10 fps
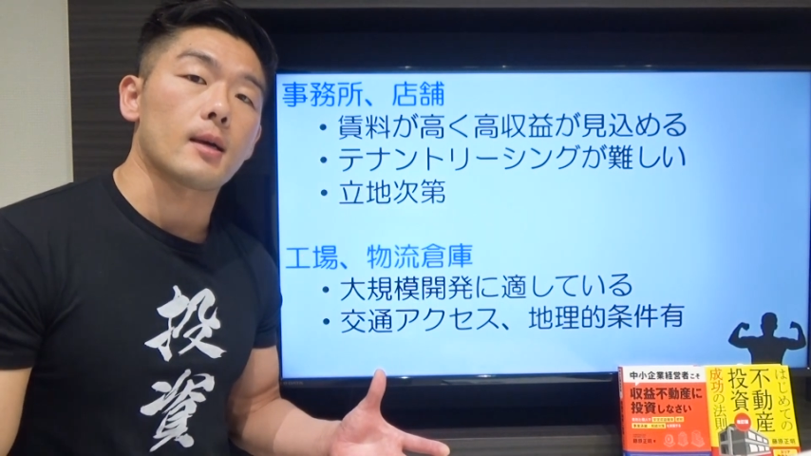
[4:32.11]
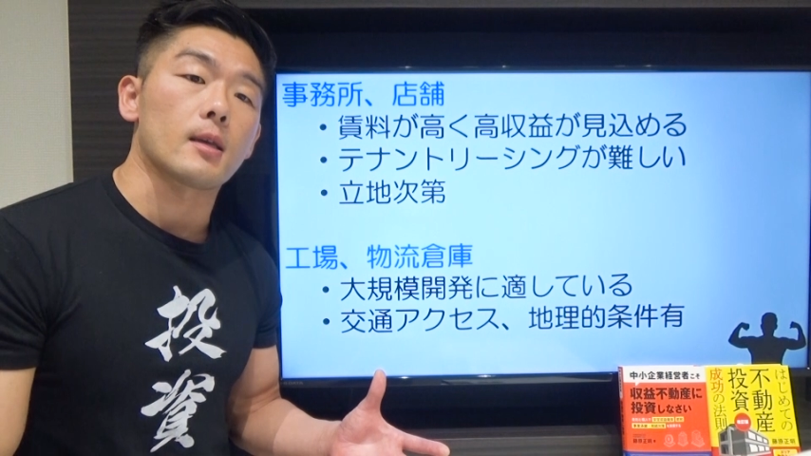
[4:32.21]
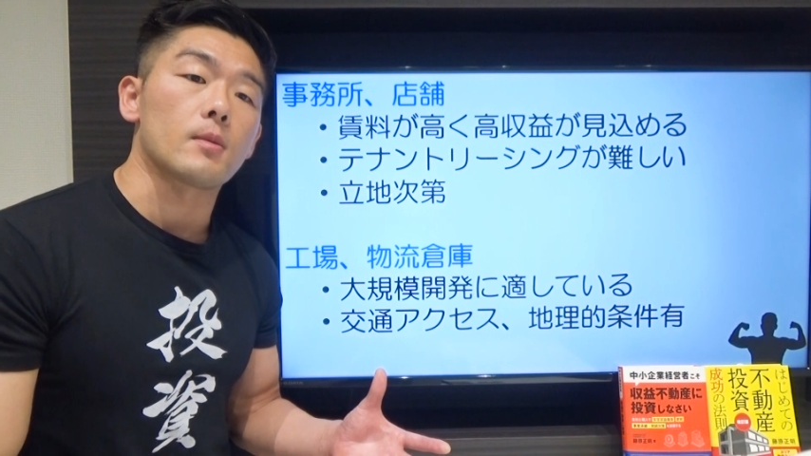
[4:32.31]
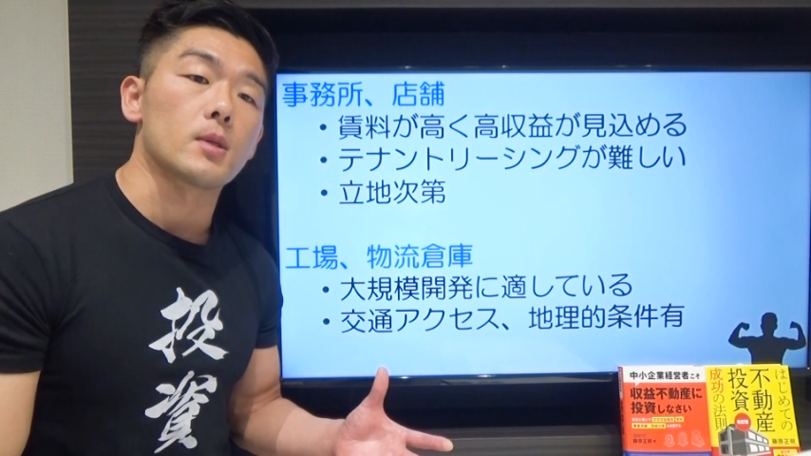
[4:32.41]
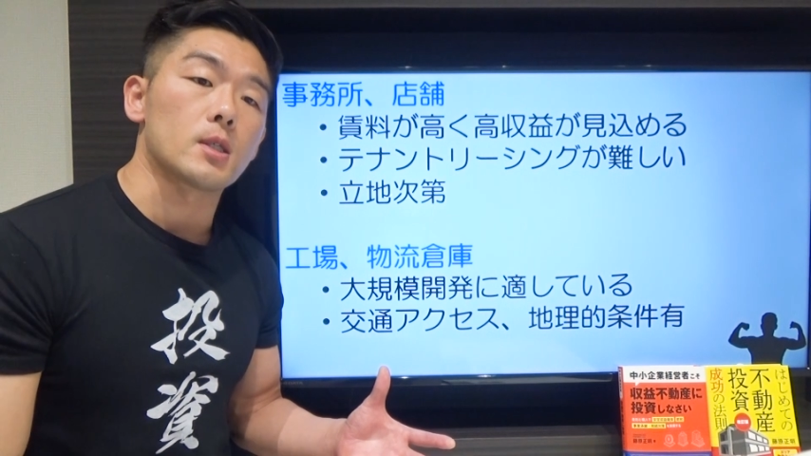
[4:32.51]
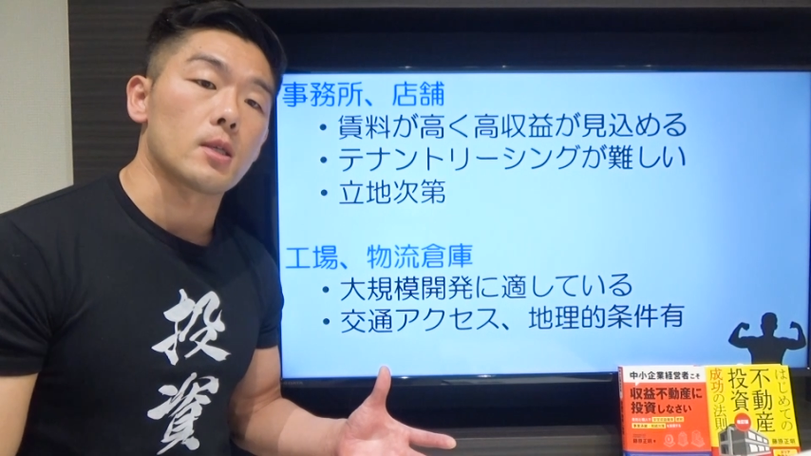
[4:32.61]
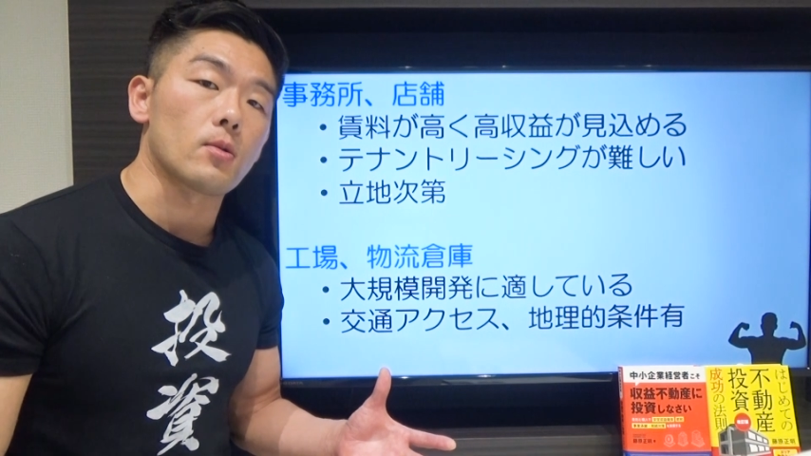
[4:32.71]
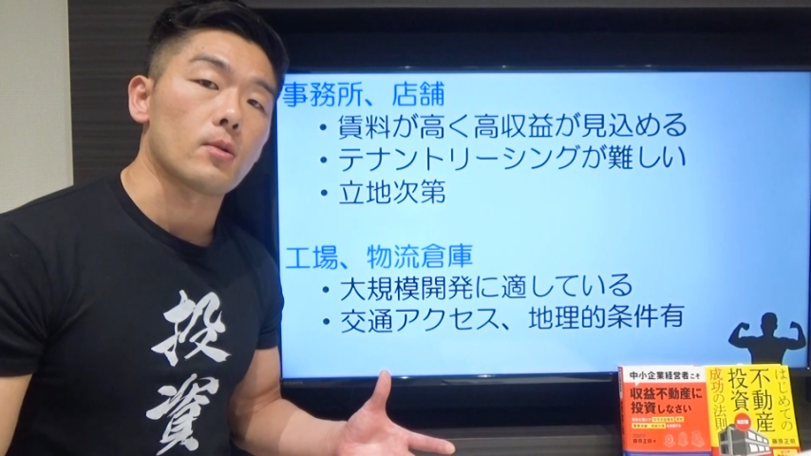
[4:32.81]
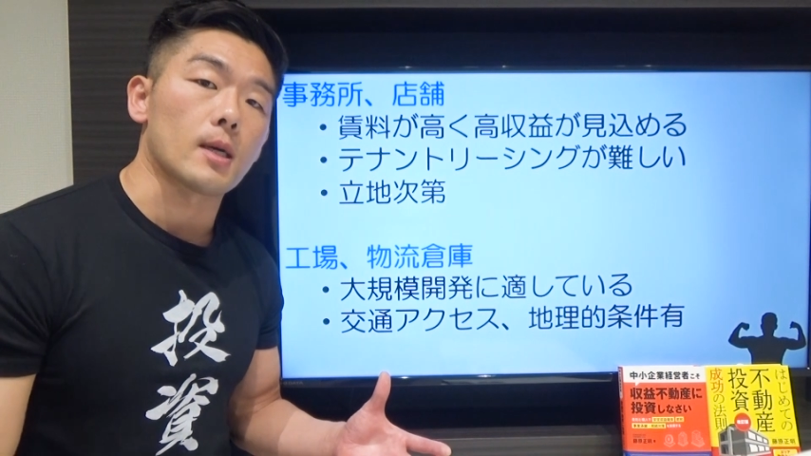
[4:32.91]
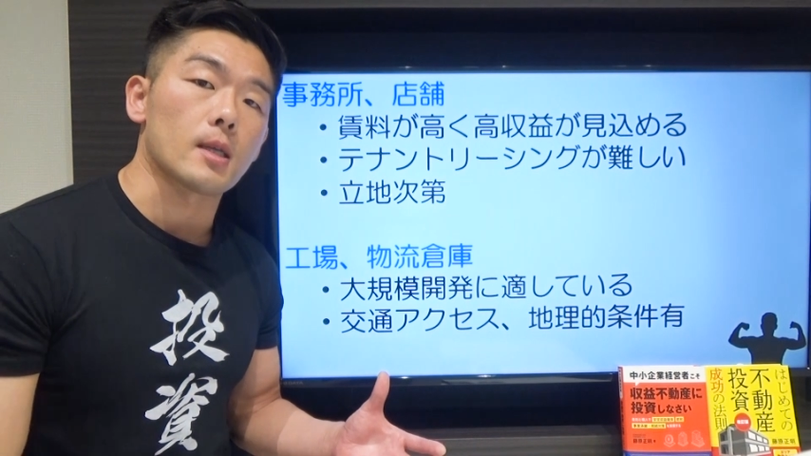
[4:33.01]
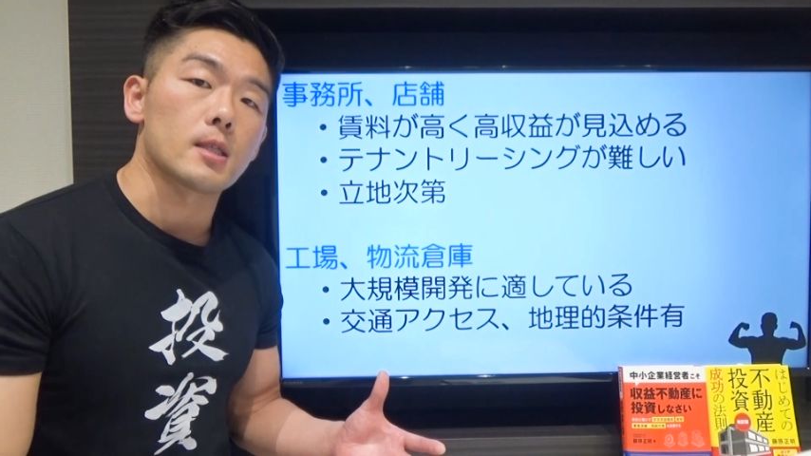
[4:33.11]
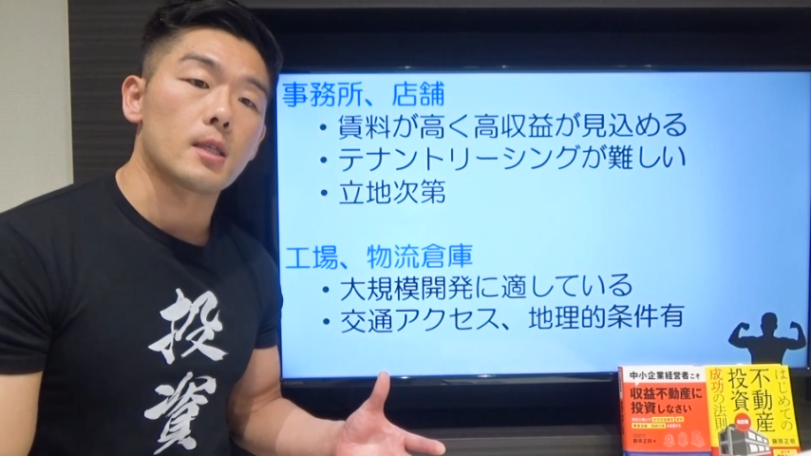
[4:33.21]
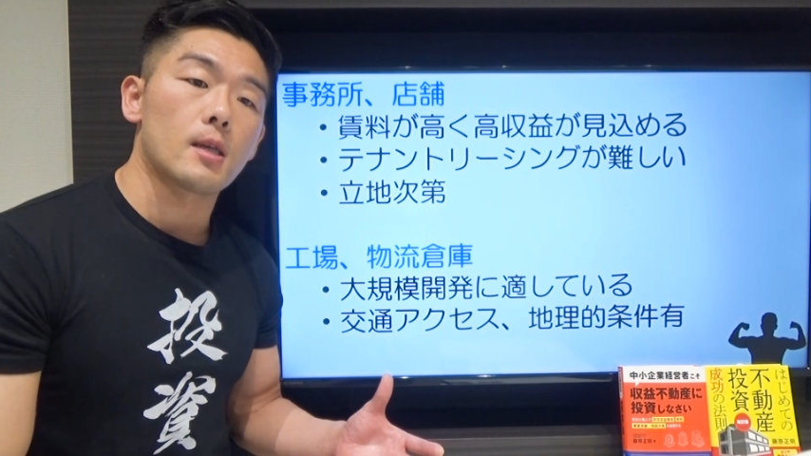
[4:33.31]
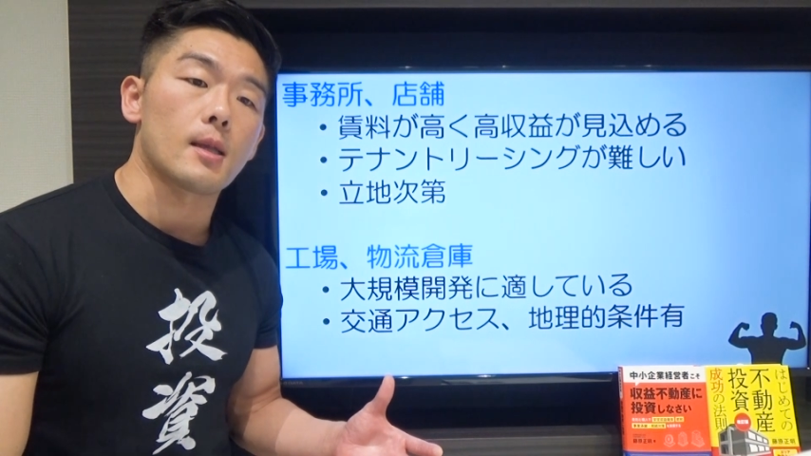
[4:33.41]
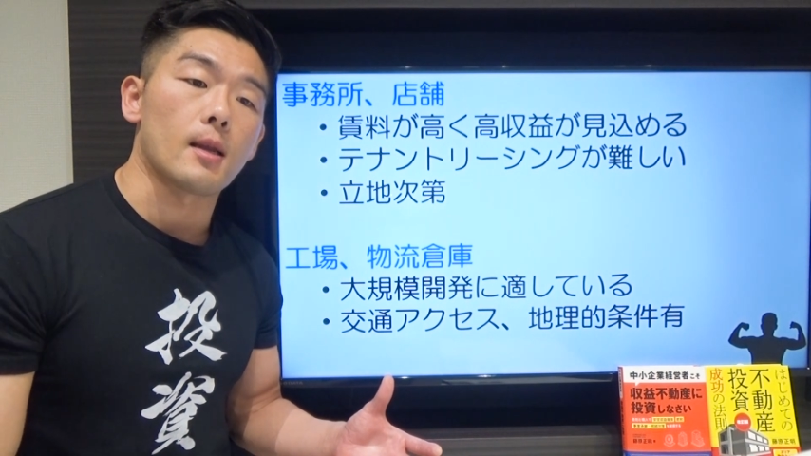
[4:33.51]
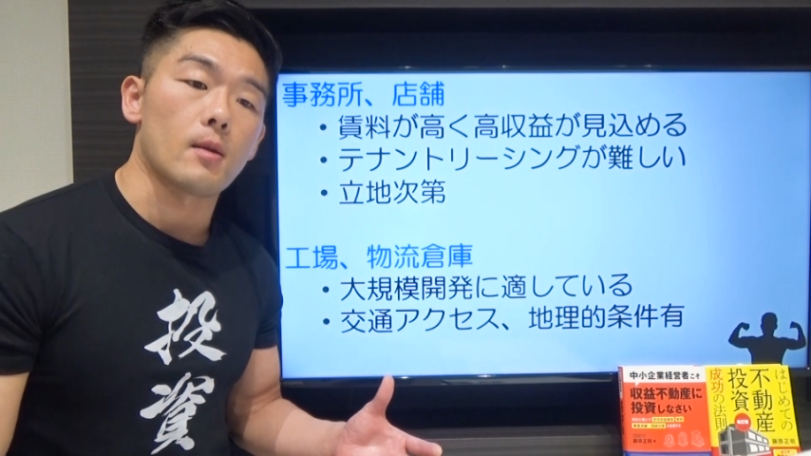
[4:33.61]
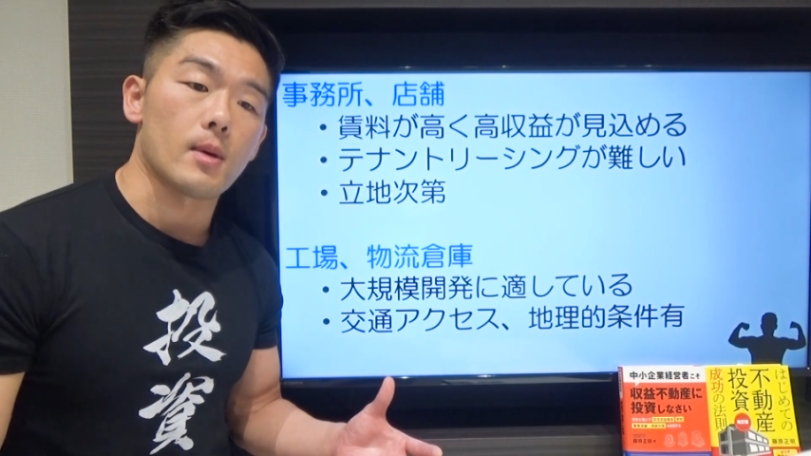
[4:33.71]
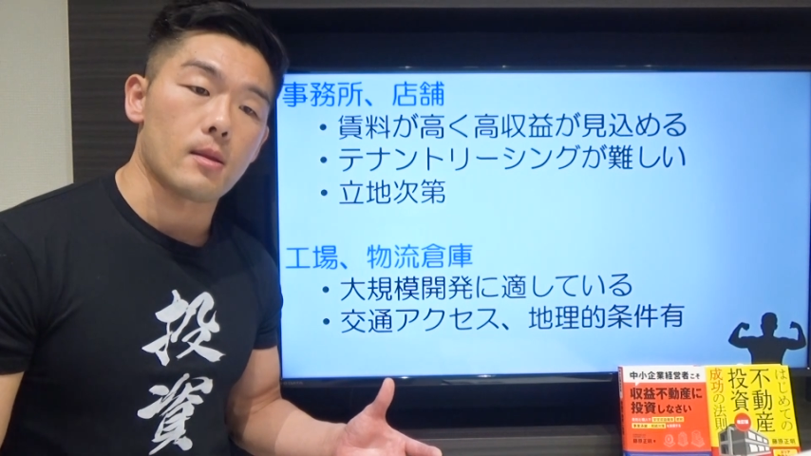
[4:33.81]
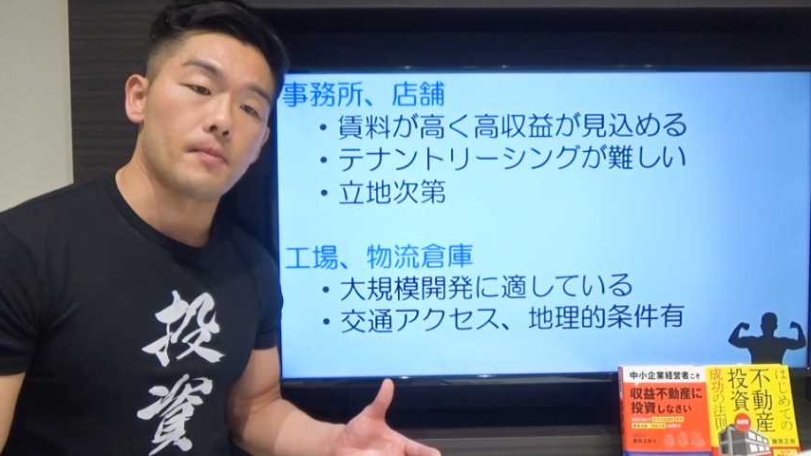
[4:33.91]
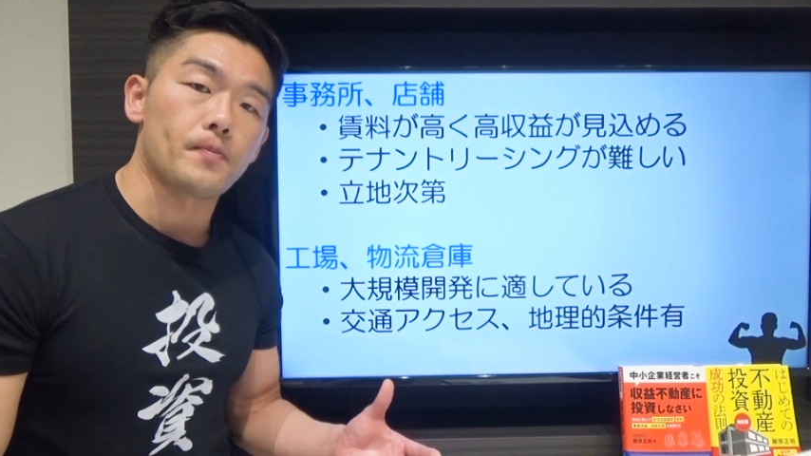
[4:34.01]
なか厳しいという形になり
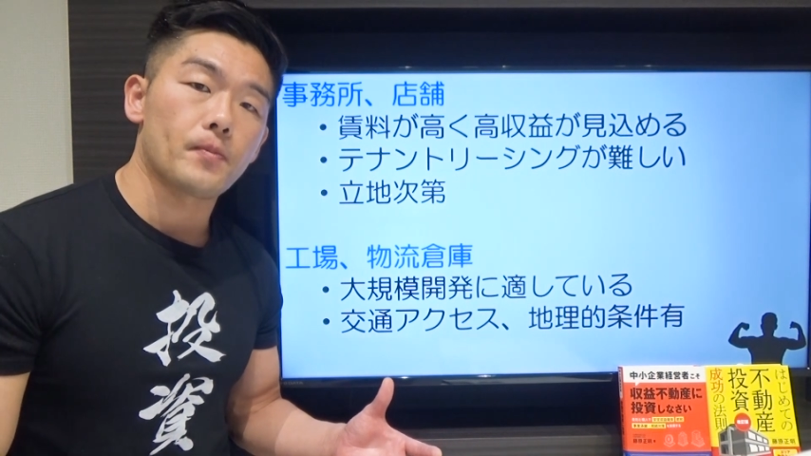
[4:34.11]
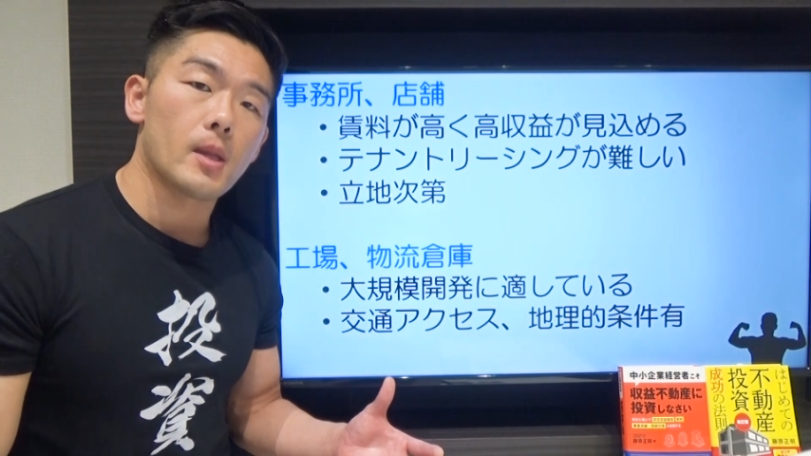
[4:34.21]
ます。